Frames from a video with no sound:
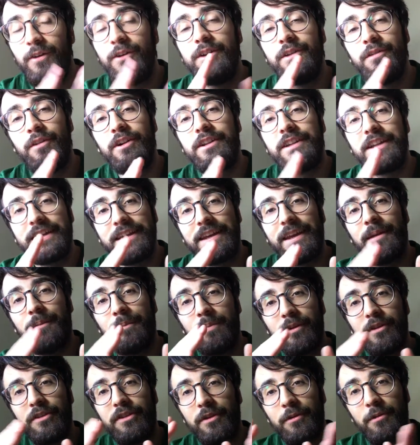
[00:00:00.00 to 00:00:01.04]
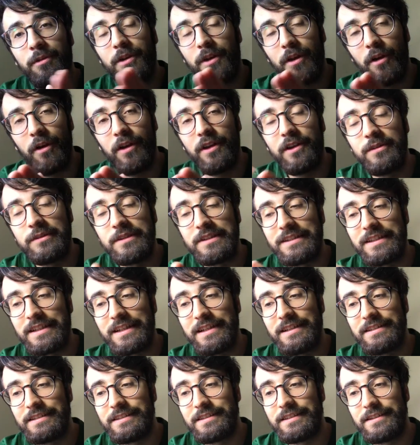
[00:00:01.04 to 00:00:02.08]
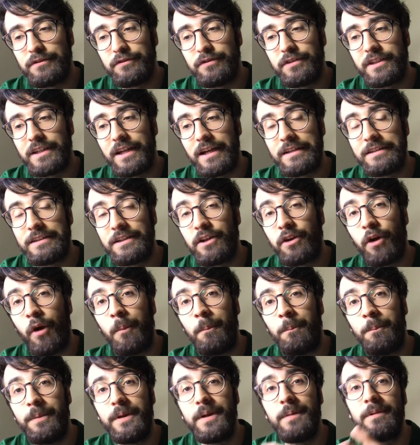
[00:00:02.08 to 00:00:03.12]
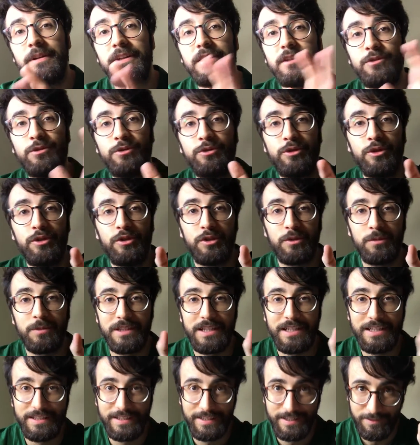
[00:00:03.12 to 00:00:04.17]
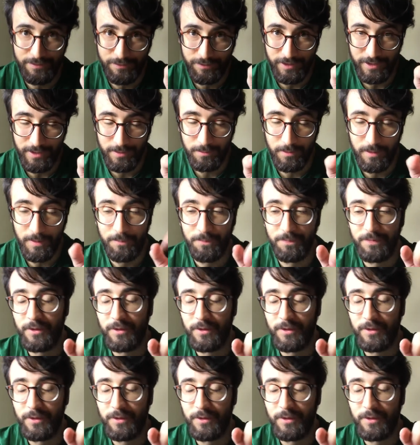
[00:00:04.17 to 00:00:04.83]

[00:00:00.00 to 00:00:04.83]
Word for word: Ogni volta che proseguirò in questa classifica dirò prima di tutto il nome del telefilm,